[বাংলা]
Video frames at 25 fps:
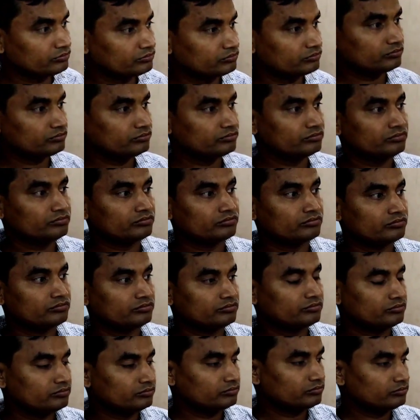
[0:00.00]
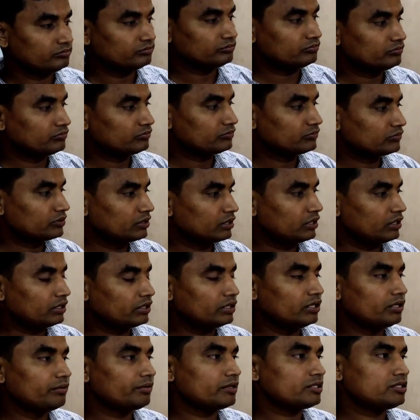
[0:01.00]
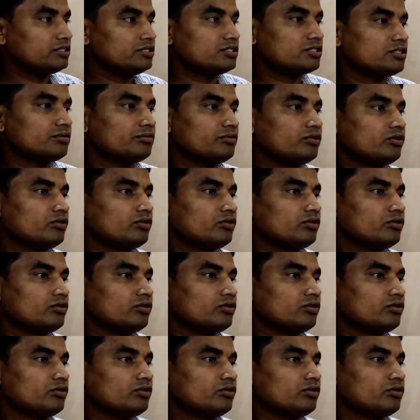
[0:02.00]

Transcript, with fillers: ডেলিভারি সিস্টেমটা কীরকম আসলে ডেলিভারি সিস্টেম